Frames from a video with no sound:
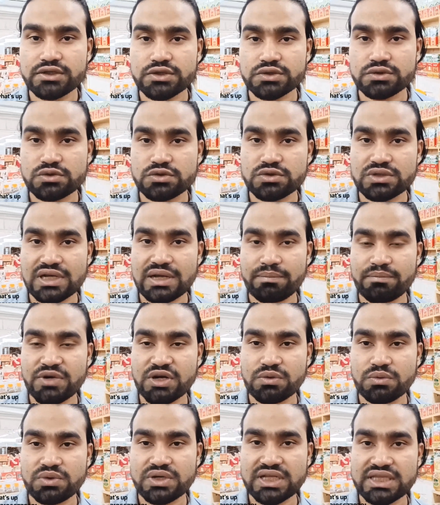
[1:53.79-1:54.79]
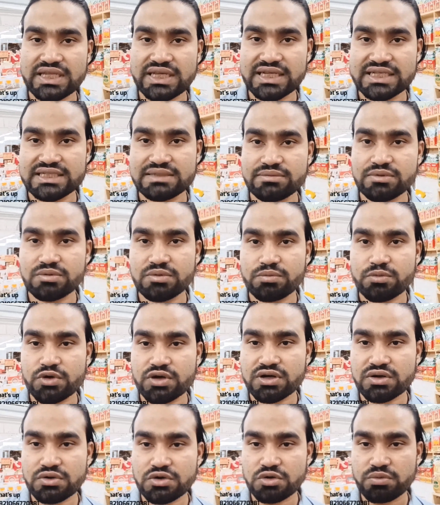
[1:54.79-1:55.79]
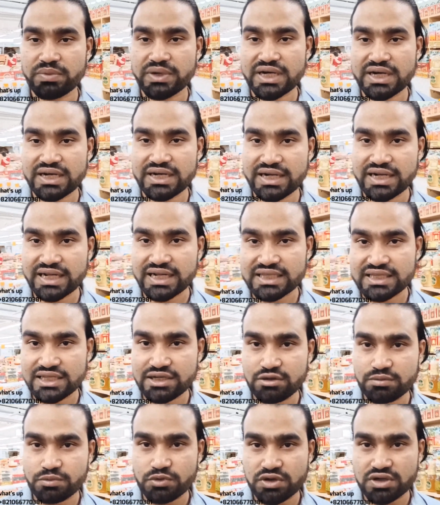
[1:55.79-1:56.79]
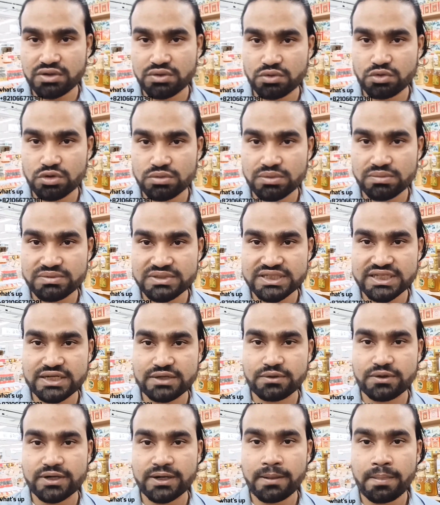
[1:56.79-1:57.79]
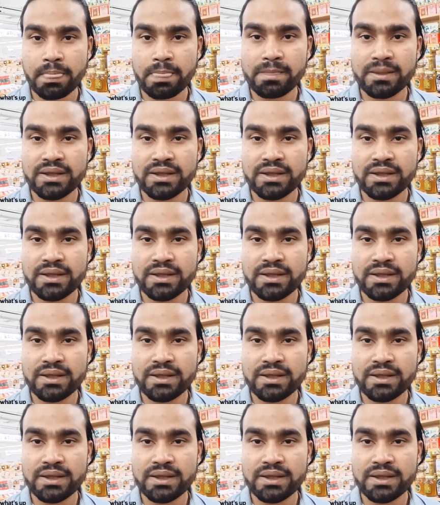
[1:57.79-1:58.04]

শুধু যে আমরা কুরিয়ার থেকে যেভাবে প্রোডাক্টগুলো পাঠাই ঢাকা থেকে প্রোডাক্টগুলো ওইভাবে সেল করে